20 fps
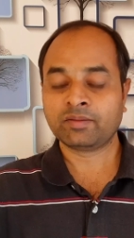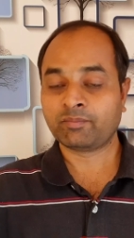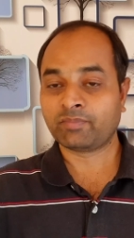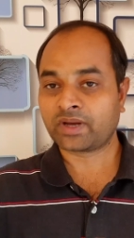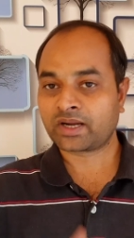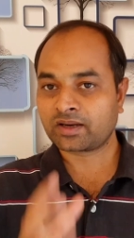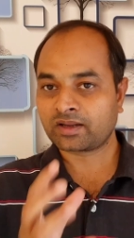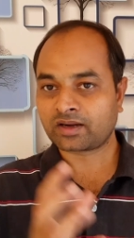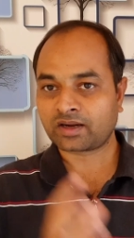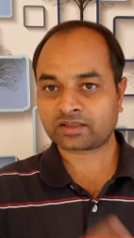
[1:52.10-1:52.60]

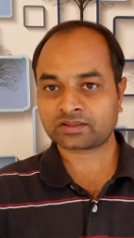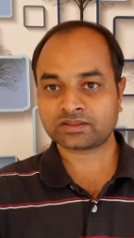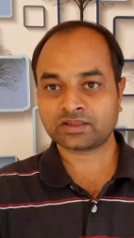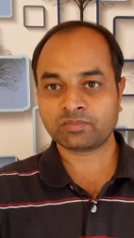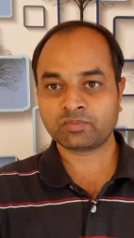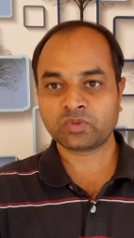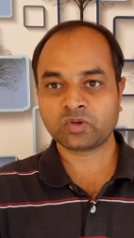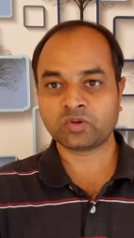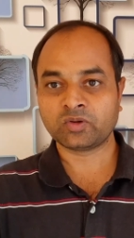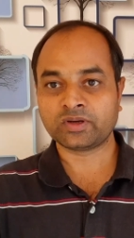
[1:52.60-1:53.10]
మన
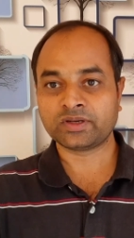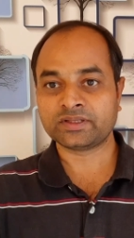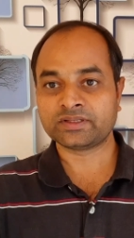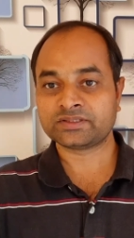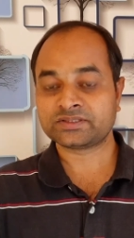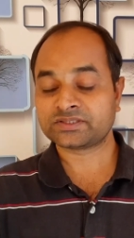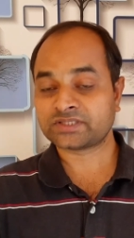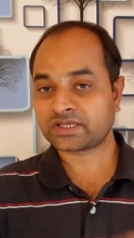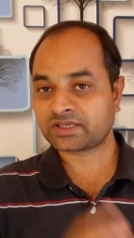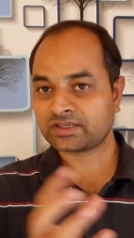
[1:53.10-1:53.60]
రక్తంలోని
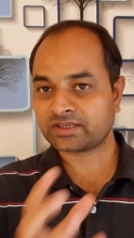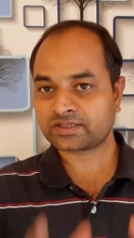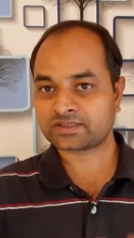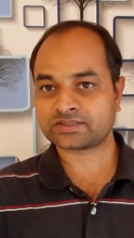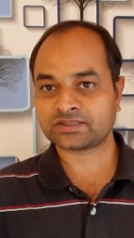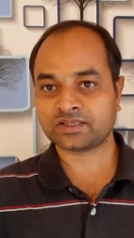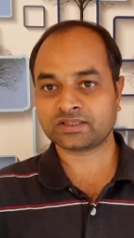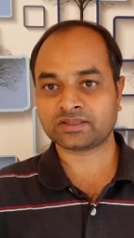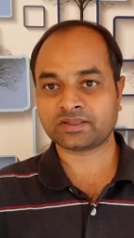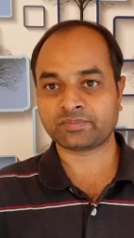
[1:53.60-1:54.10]
చక్కెర
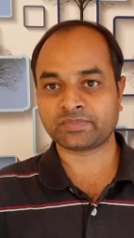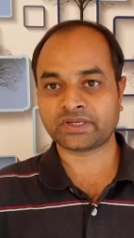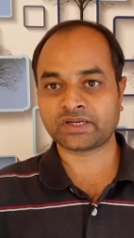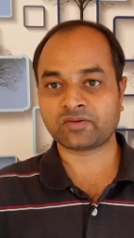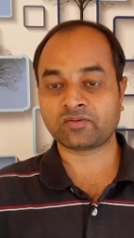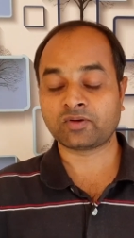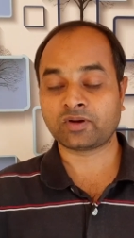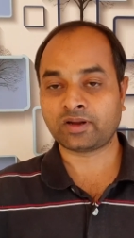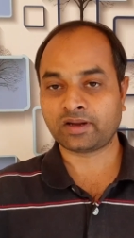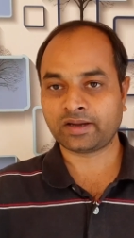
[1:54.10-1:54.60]
శాతం
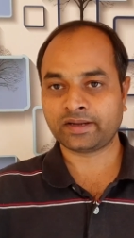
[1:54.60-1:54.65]
నిల్వ